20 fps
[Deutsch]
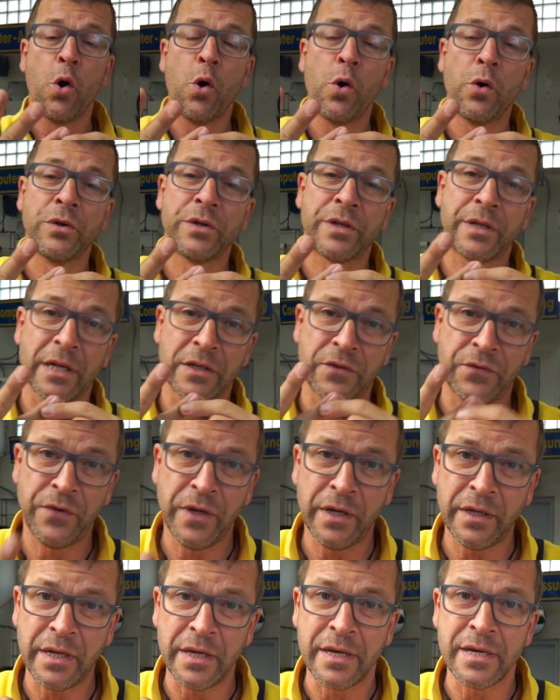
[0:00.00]
Und das
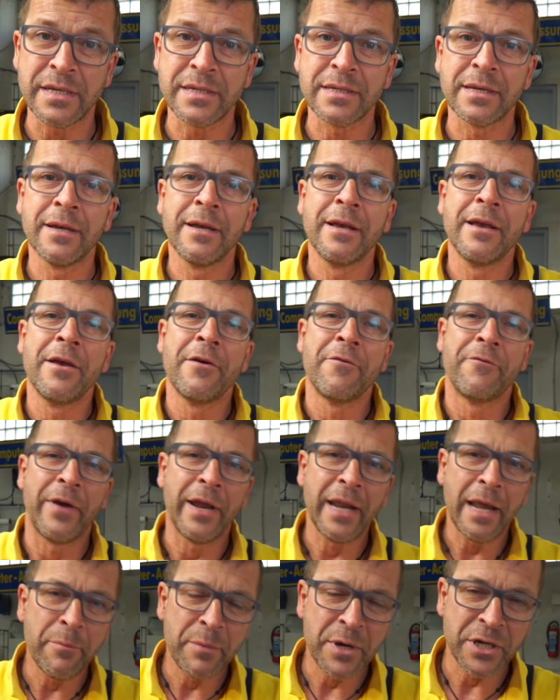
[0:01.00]
vierte ist,
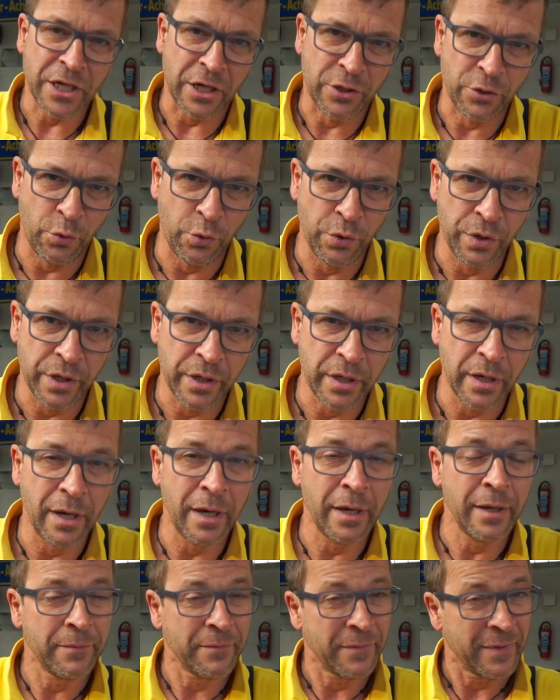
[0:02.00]
wenn ein
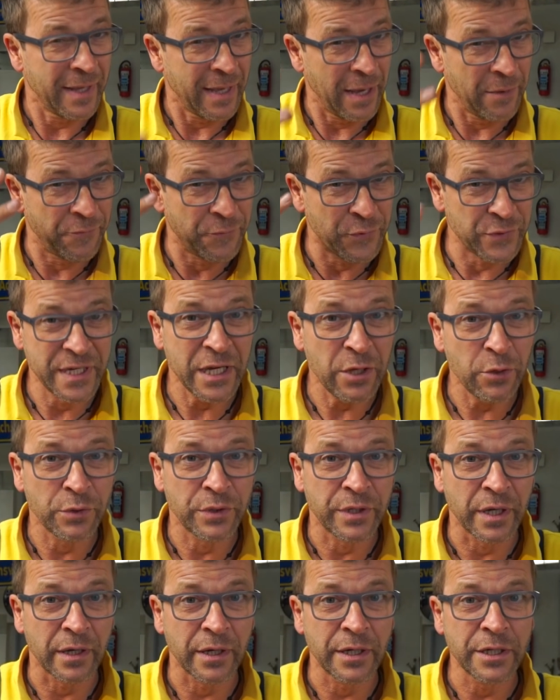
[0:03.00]
Mechatroniker im
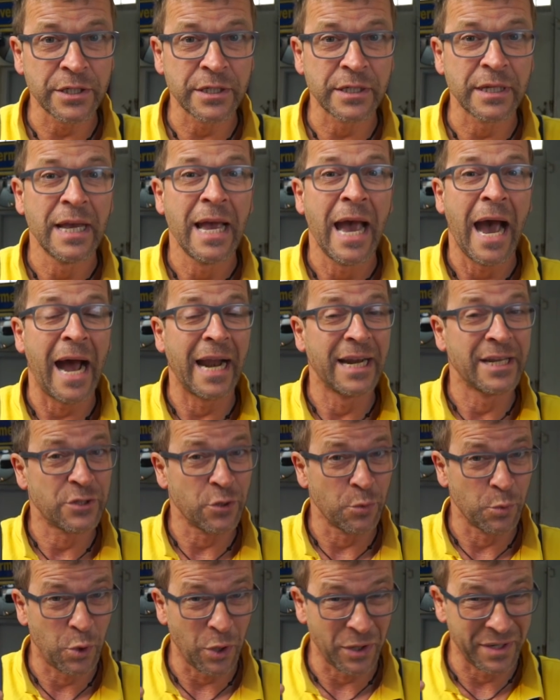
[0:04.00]
Physikunterricht als es
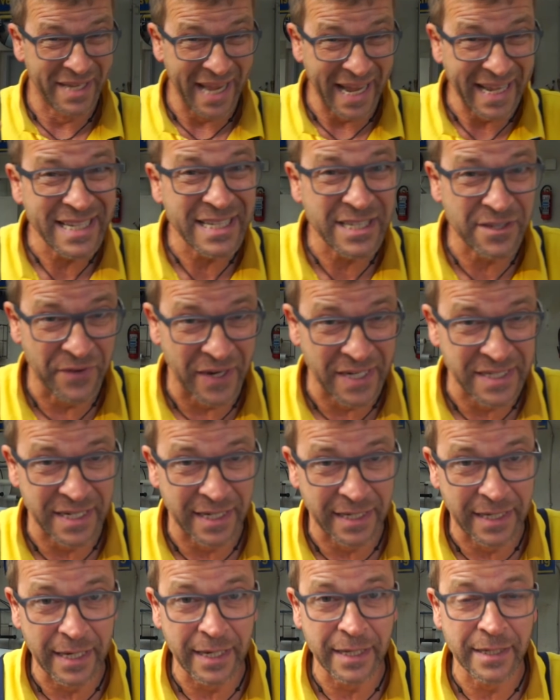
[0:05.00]
um Kondenswasser
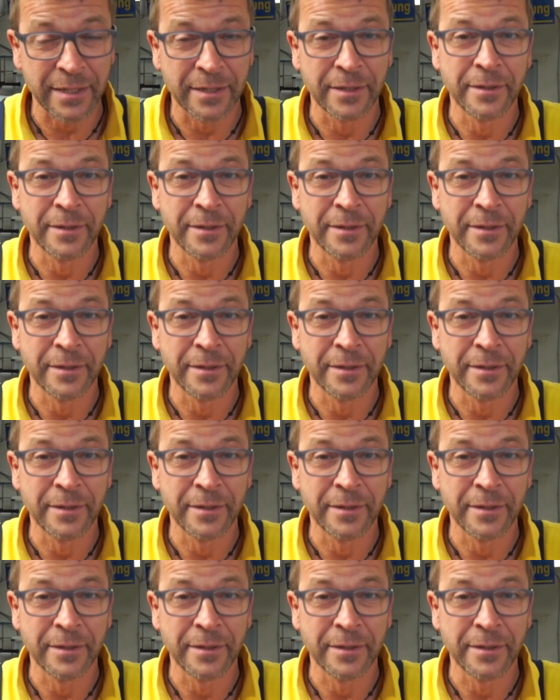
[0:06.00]
geht,